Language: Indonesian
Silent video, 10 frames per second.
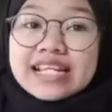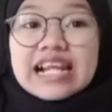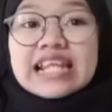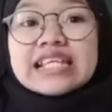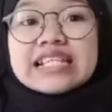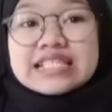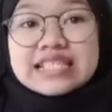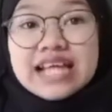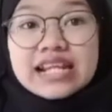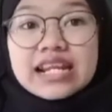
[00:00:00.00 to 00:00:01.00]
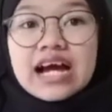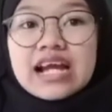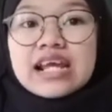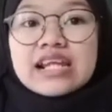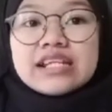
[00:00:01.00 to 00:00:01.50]
al insan
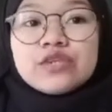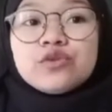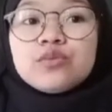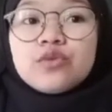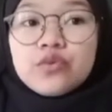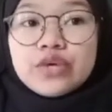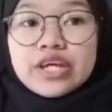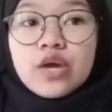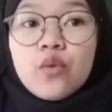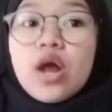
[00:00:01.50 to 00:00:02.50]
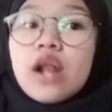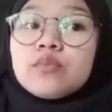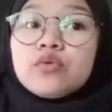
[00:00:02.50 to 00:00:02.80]
ala numuwi wal